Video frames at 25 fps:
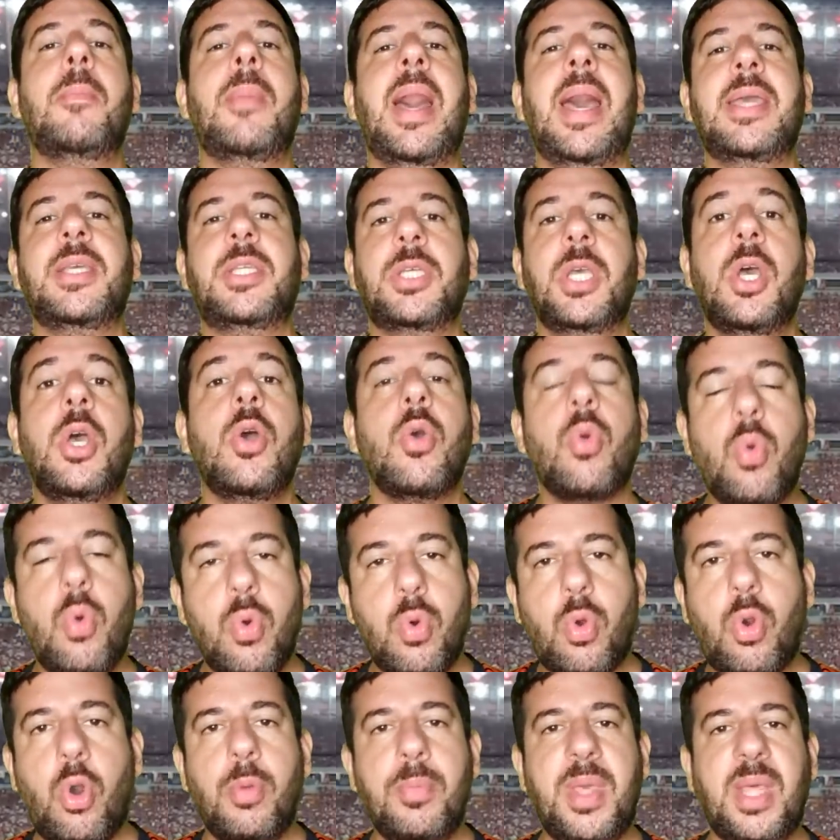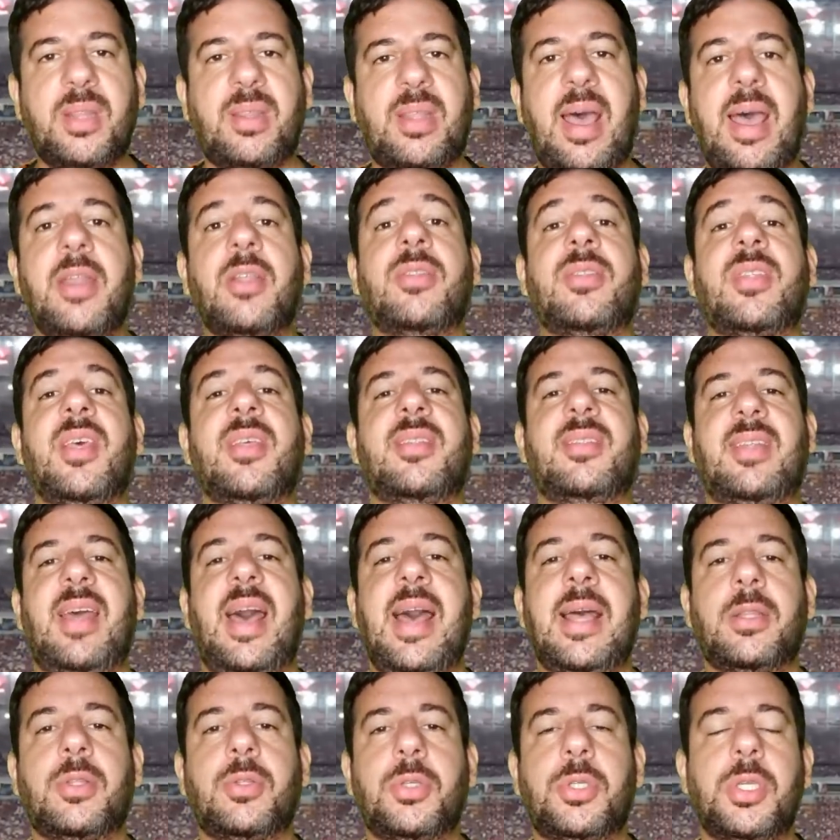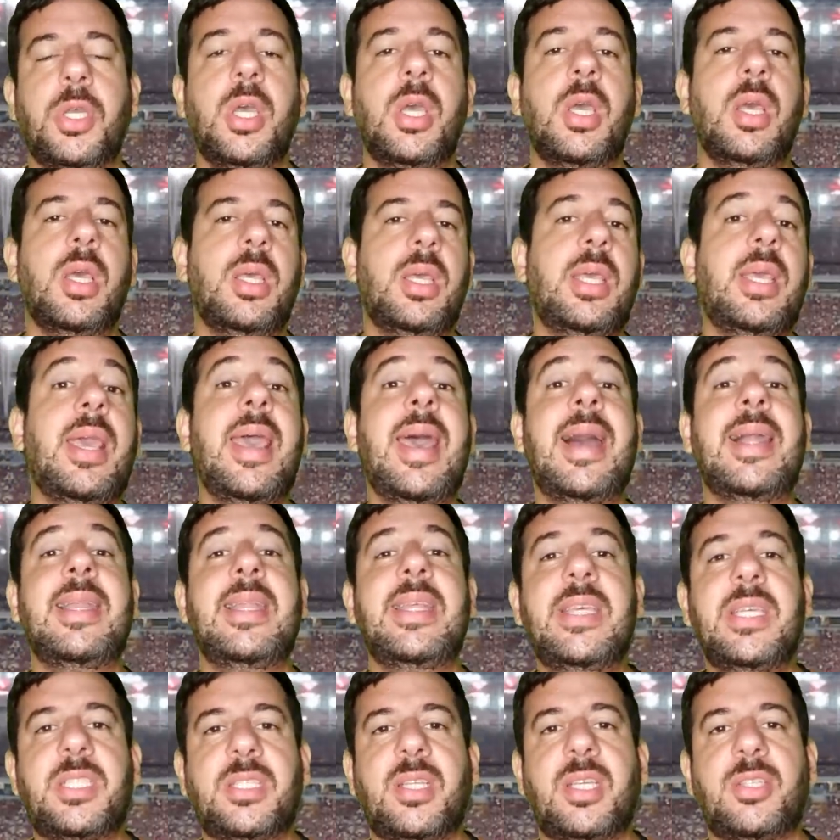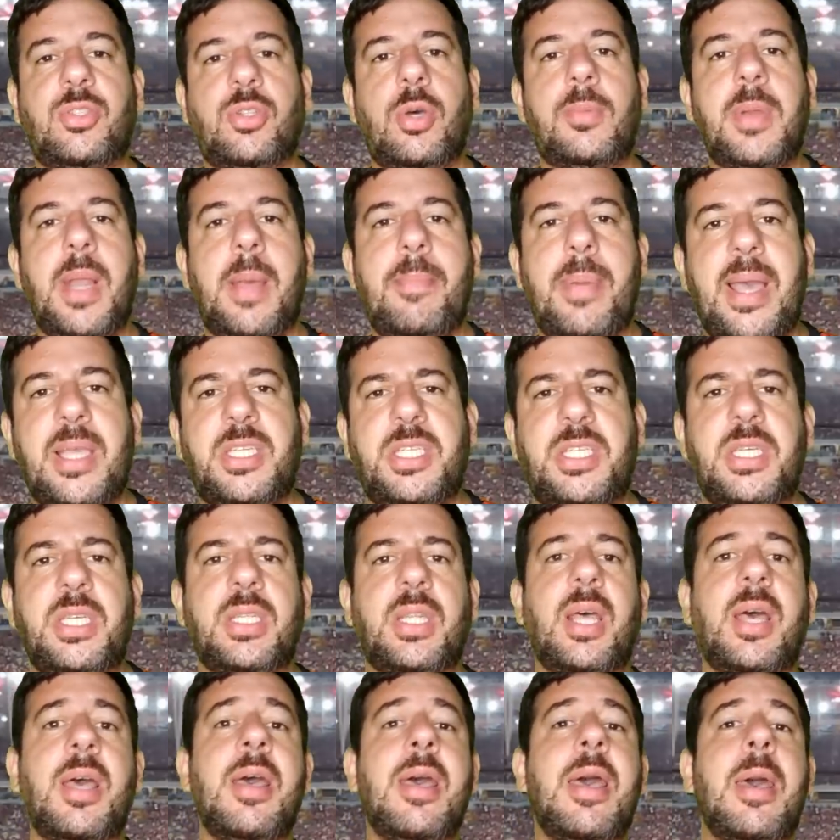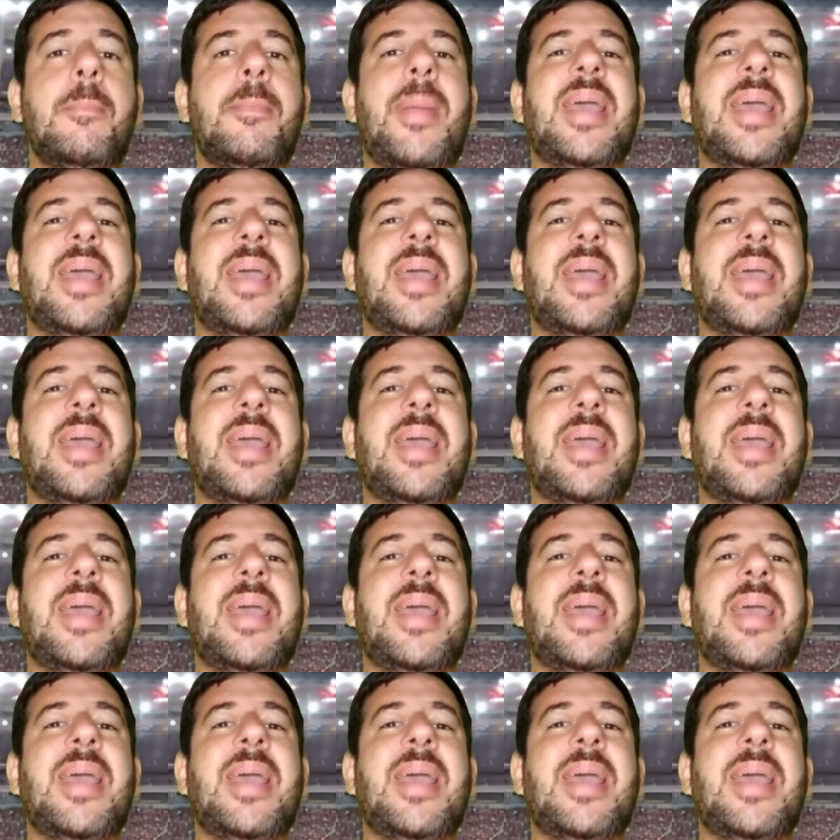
mas com comentários sensatos e realistas sobre a partida,